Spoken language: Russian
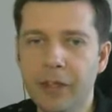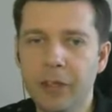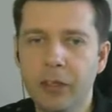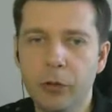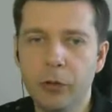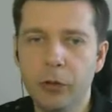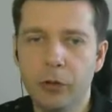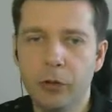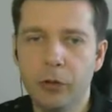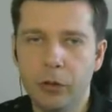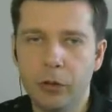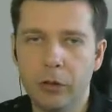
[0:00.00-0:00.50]

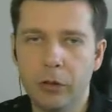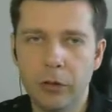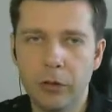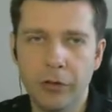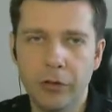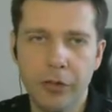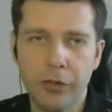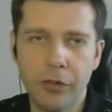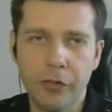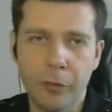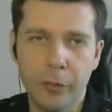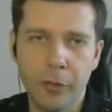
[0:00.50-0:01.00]
доллар. Ну, здесь
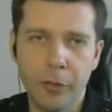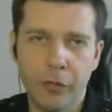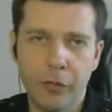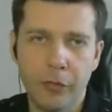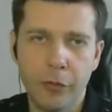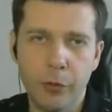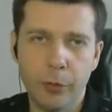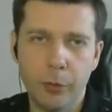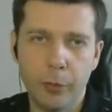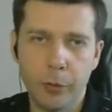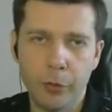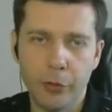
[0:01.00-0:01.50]
вообще все
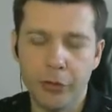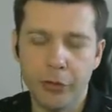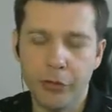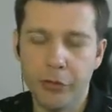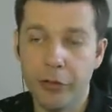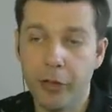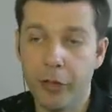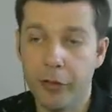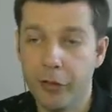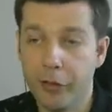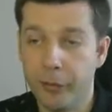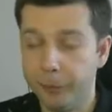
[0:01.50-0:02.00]
просто
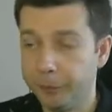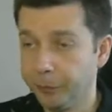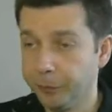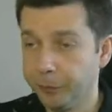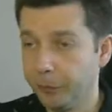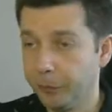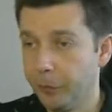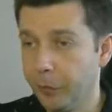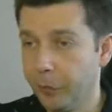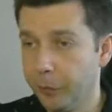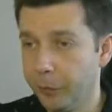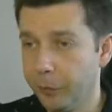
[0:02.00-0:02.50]
сказка.
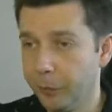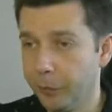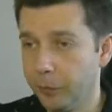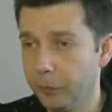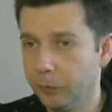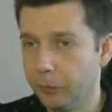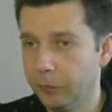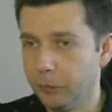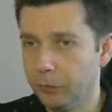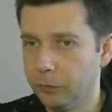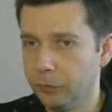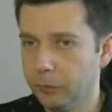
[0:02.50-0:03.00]

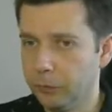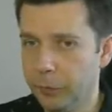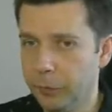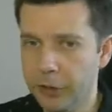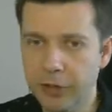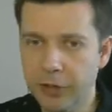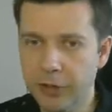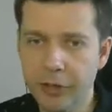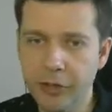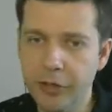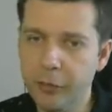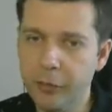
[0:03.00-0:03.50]

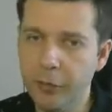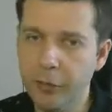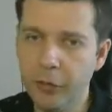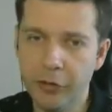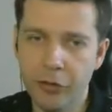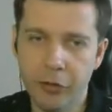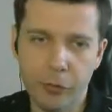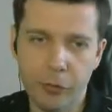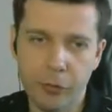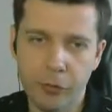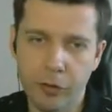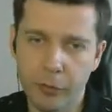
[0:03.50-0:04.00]
Последний
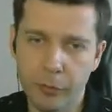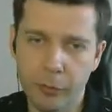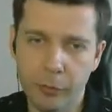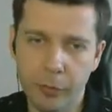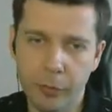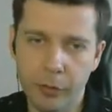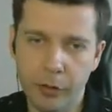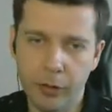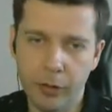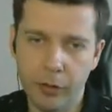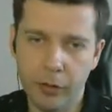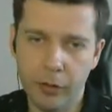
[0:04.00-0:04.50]
месяц у нас
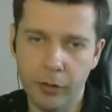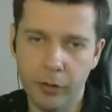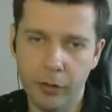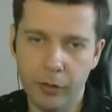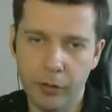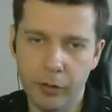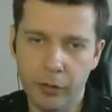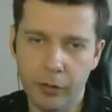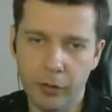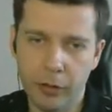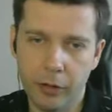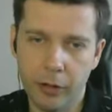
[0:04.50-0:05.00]

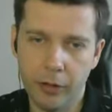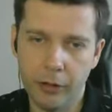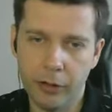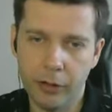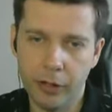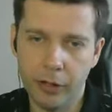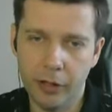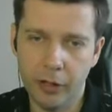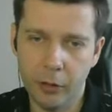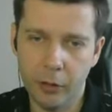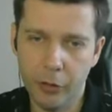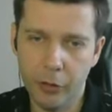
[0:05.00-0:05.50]
была
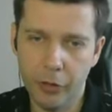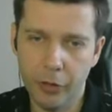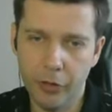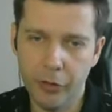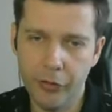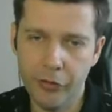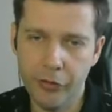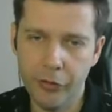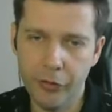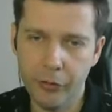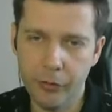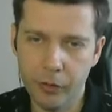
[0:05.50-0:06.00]
одна хорошая
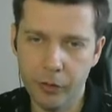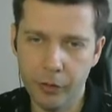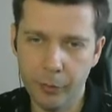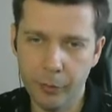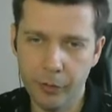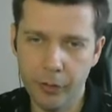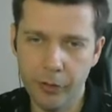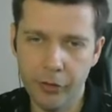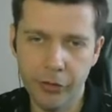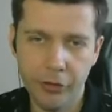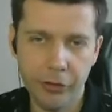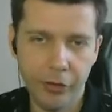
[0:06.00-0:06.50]
сделка
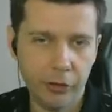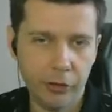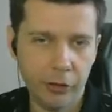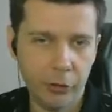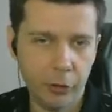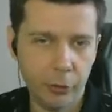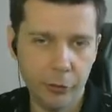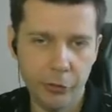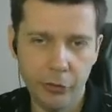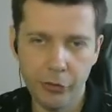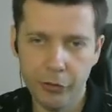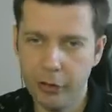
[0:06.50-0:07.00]
по
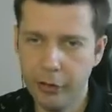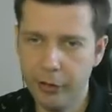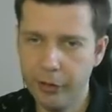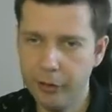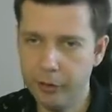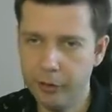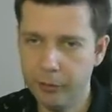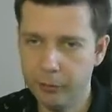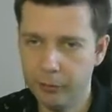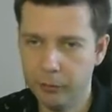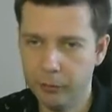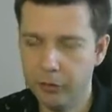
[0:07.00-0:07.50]
индикатору Strike.
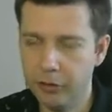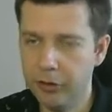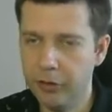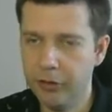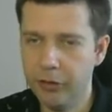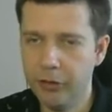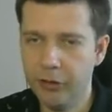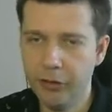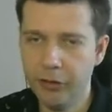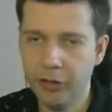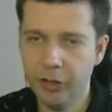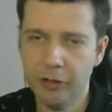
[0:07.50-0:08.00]

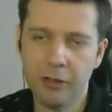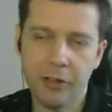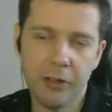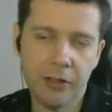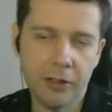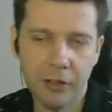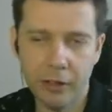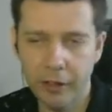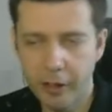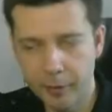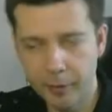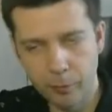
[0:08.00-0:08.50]
Кстати, индикатор
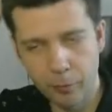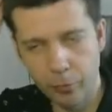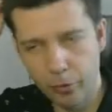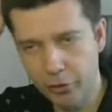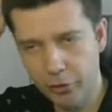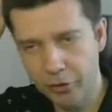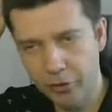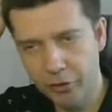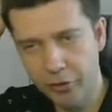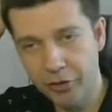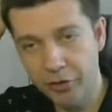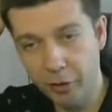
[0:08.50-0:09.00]
Strike
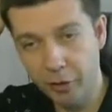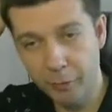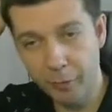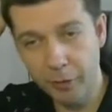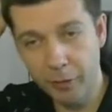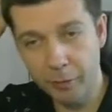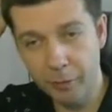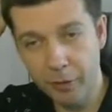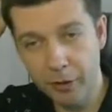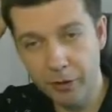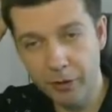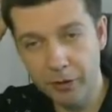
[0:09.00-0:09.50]
можете скачать
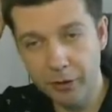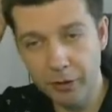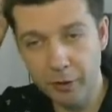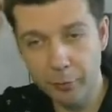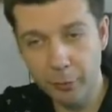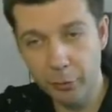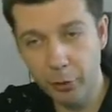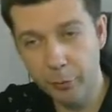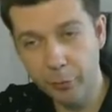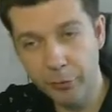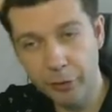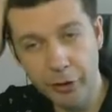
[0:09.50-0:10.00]
бесплатно на
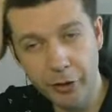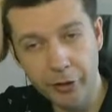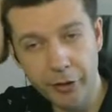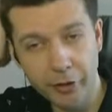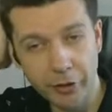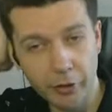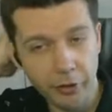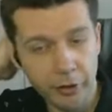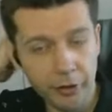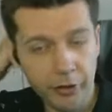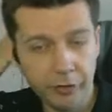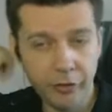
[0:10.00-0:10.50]
моем
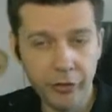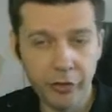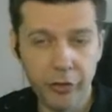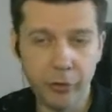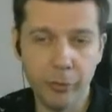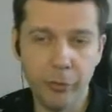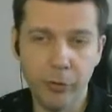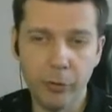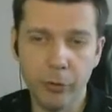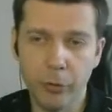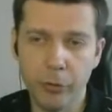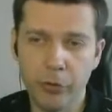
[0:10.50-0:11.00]
сайте
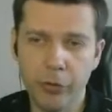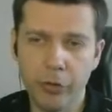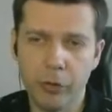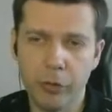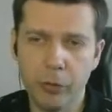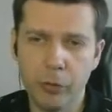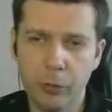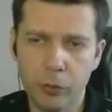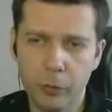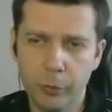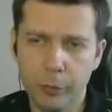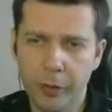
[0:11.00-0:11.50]

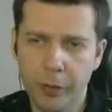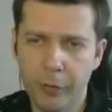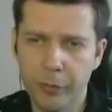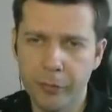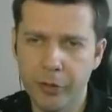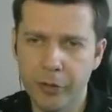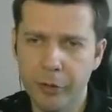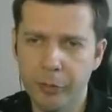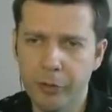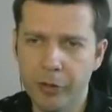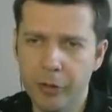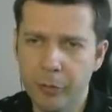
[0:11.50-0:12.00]
invisible.guru. Прям
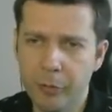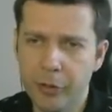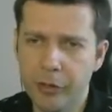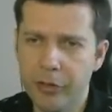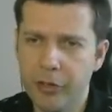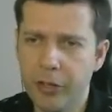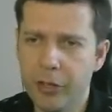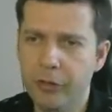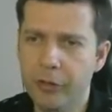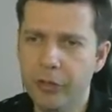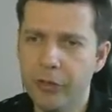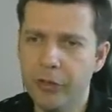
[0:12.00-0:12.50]
забили в
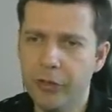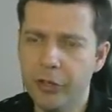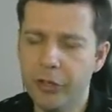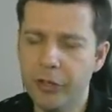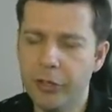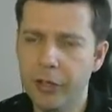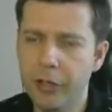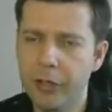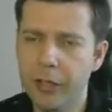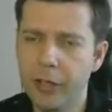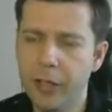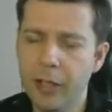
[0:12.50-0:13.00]
поисковик,
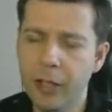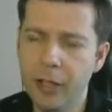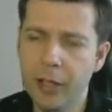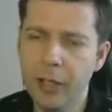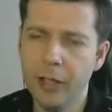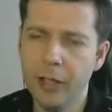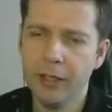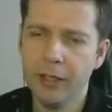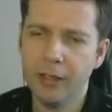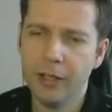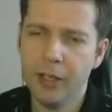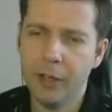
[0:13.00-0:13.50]
зашли.
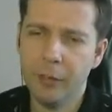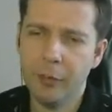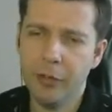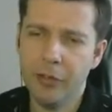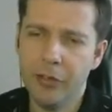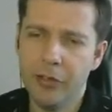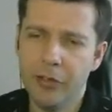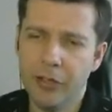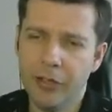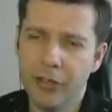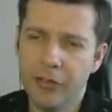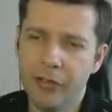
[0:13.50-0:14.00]
Там
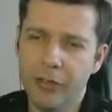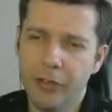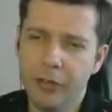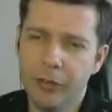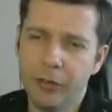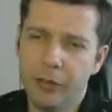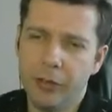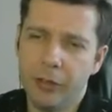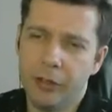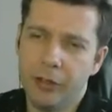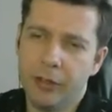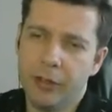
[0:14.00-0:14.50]
есть
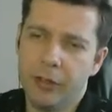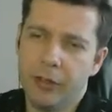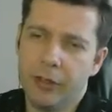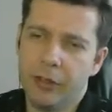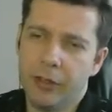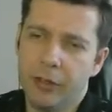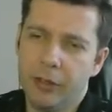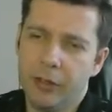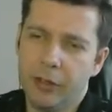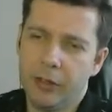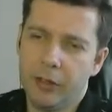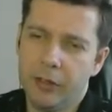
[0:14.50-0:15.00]
раздел
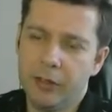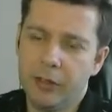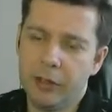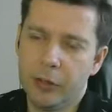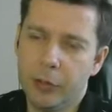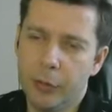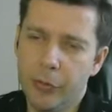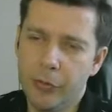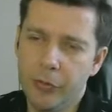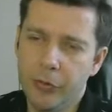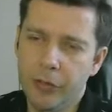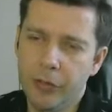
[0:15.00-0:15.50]
а,
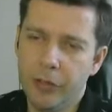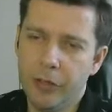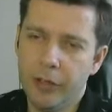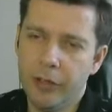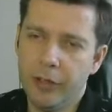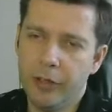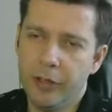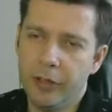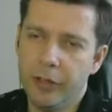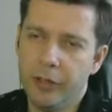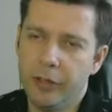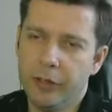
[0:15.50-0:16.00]
«Загрузить»
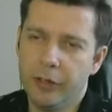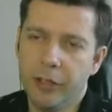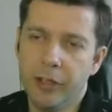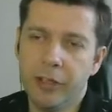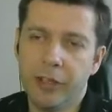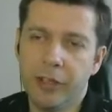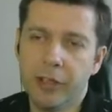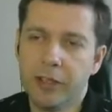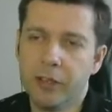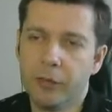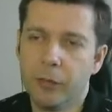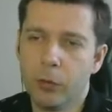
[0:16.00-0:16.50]
или
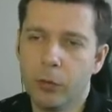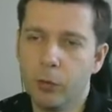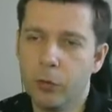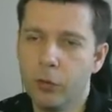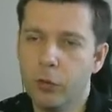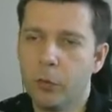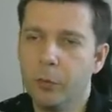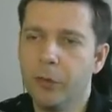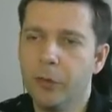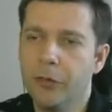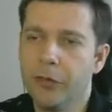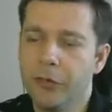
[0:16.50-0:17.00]
«Трейдерс
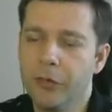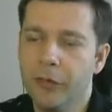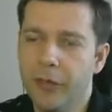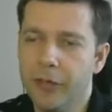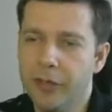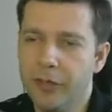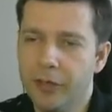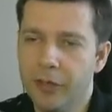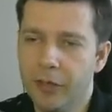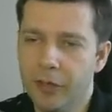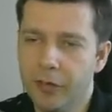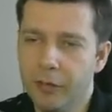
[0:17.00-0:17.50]
Workshop»
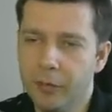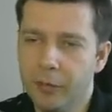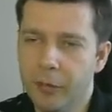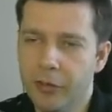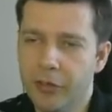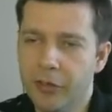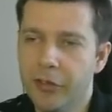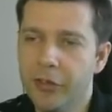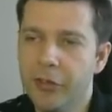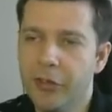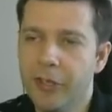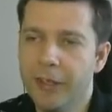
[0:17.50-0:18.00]
называется,
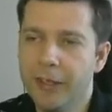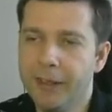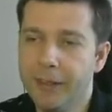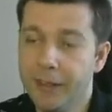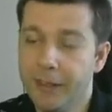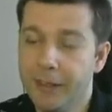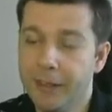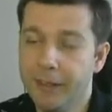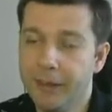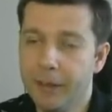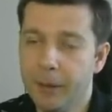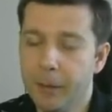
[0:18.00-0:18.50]
мастерская
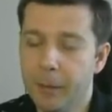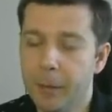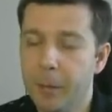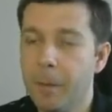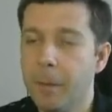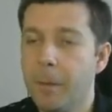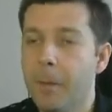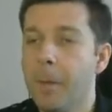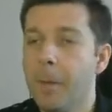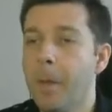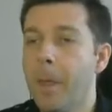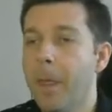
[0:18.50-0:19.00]
трейдера.
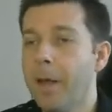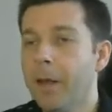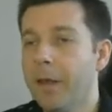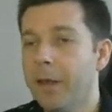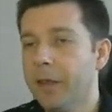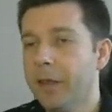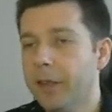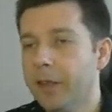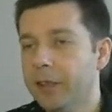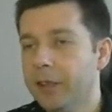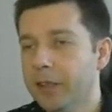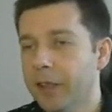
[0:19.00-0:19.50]

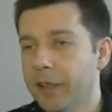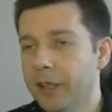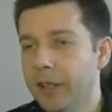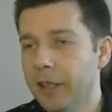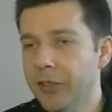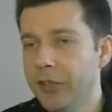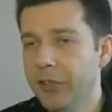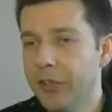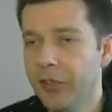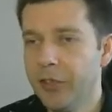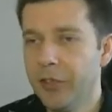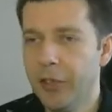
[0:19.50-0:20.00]

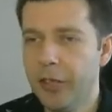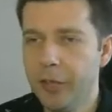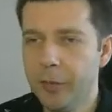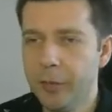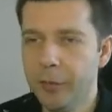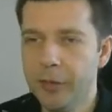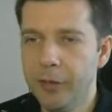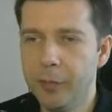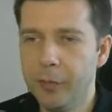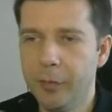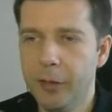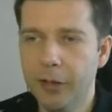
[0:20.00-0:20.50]
Зашли, скачали
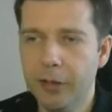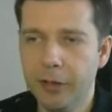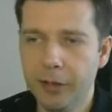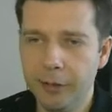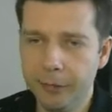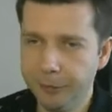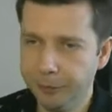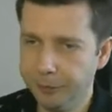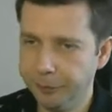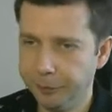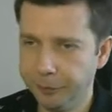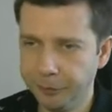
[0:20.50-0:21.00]

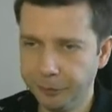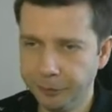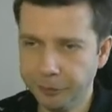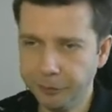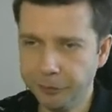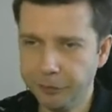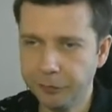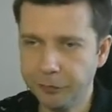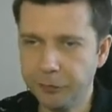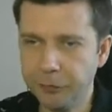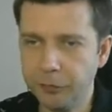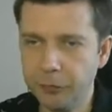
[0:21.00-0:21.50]
бесплатно,
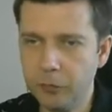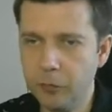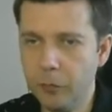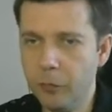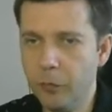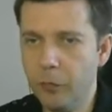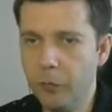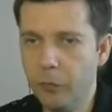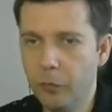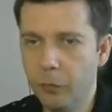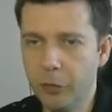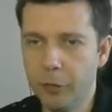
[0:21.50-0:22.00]

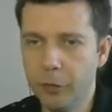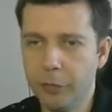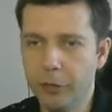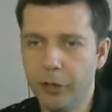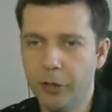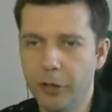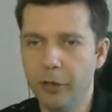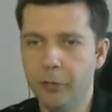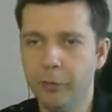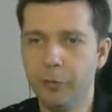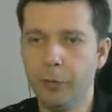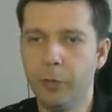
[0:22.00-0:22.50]
в
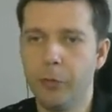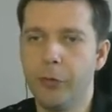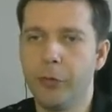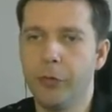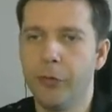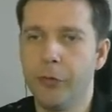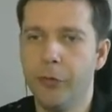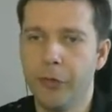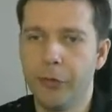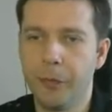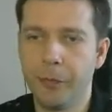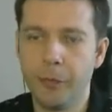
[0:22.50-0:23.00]
общем-то, и
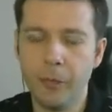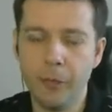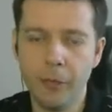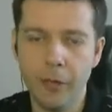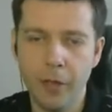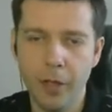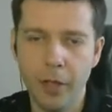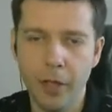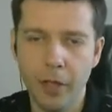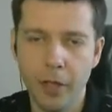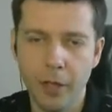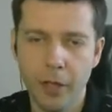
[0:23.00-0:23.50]
пользуйтесь.
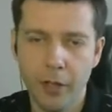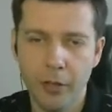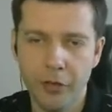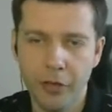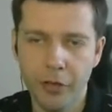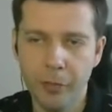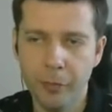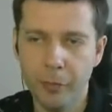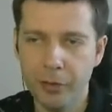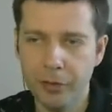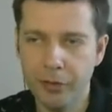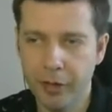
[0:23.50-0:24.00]

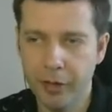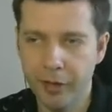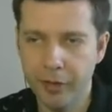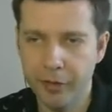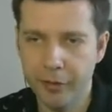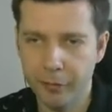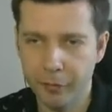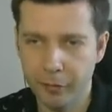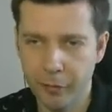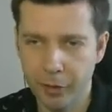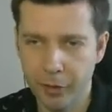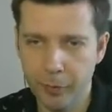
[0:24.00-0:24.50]
СИП и
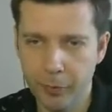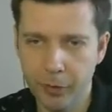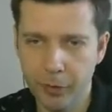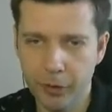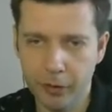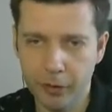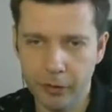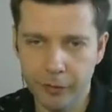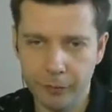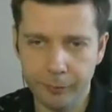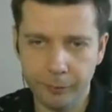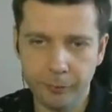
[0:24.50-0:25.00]
Strike
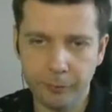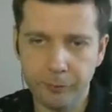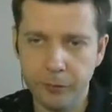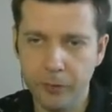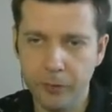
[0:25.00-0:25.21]
бесплатный.